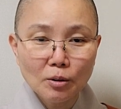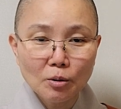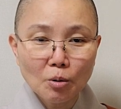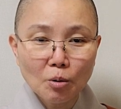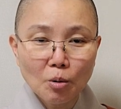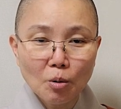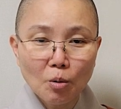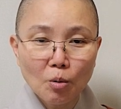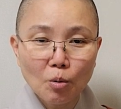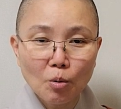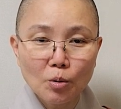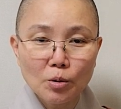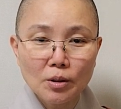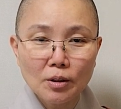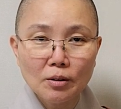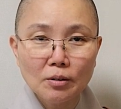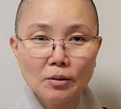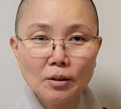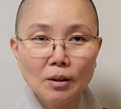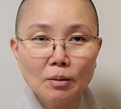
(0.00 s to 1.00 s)
또
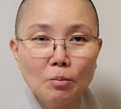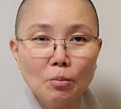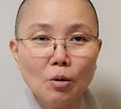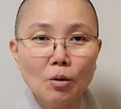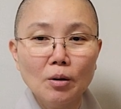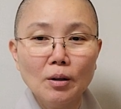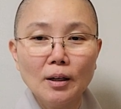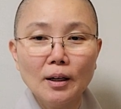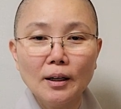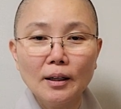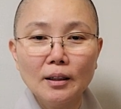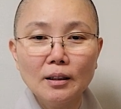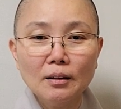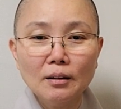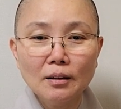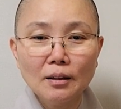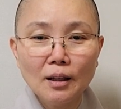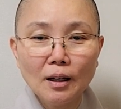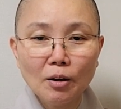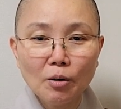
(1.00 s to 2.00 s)
고정된 뭔가가
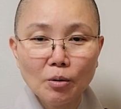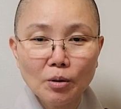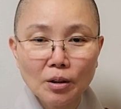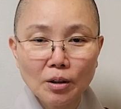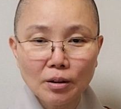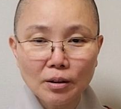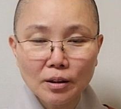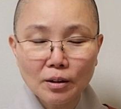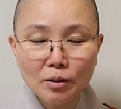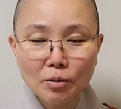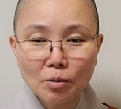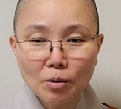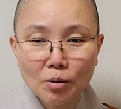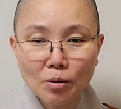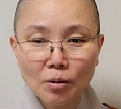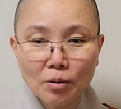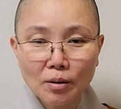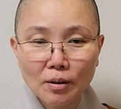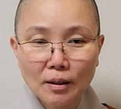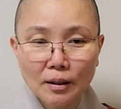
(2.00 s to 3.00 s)
있다고
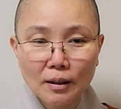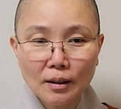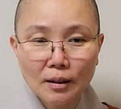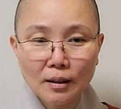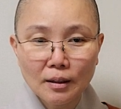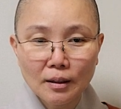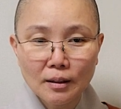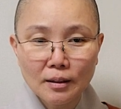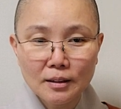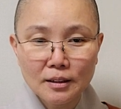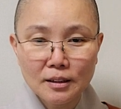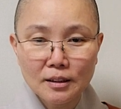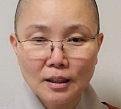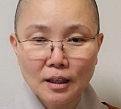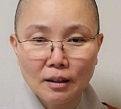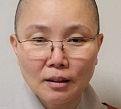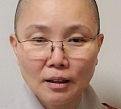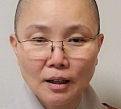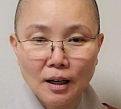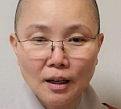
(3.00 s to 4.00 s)
여기고
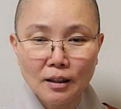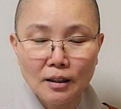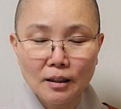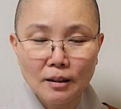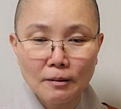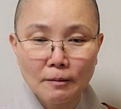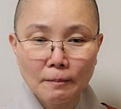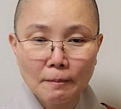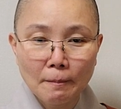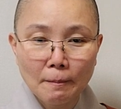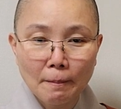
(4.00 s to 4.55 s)
시작을 하니